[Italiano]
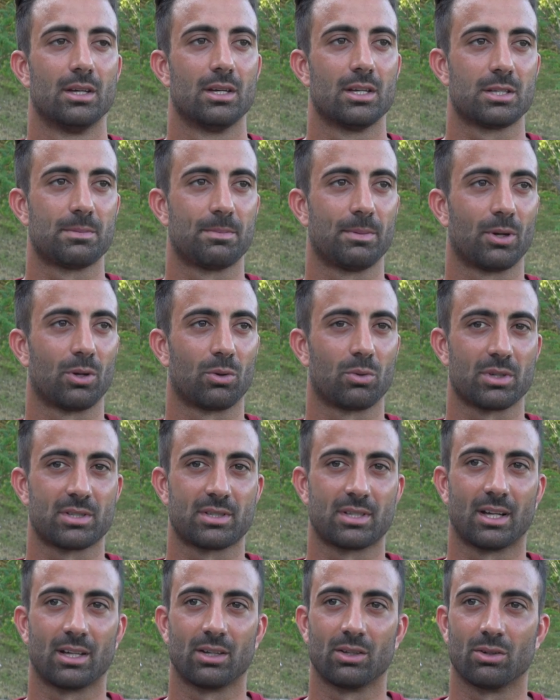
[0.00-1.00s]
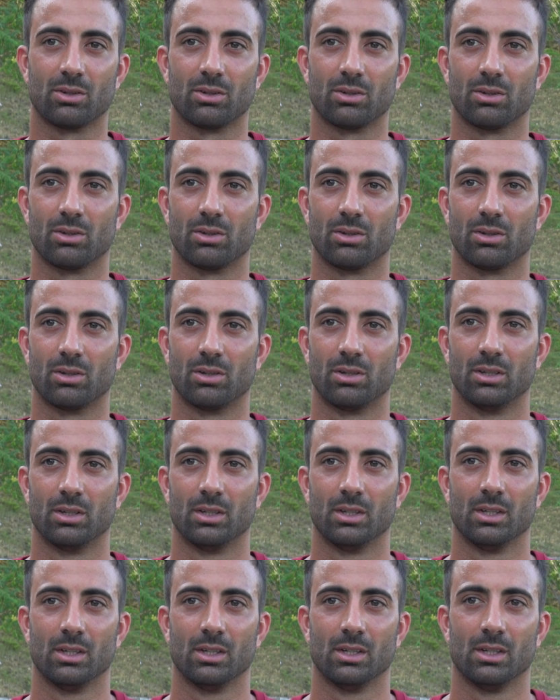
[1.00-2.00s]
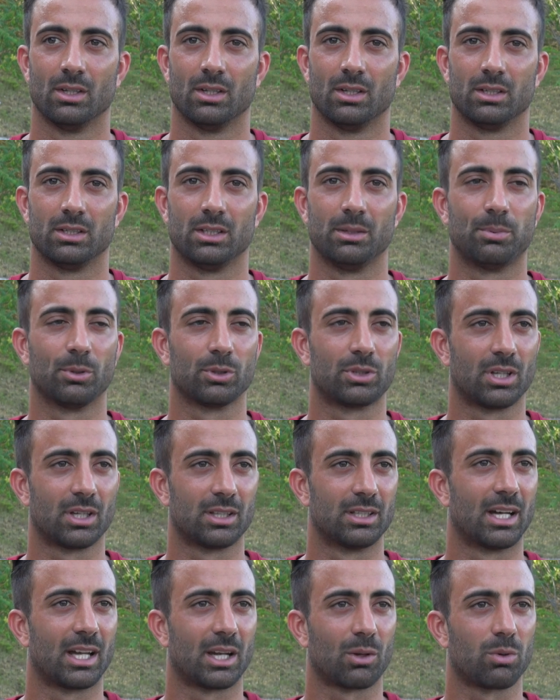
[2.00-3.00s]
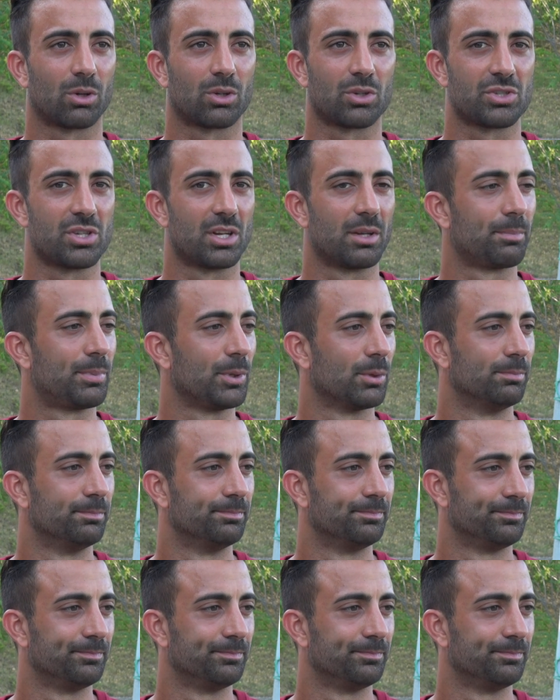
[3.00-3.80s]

spero quest'anno di poter dare qualcosina in più.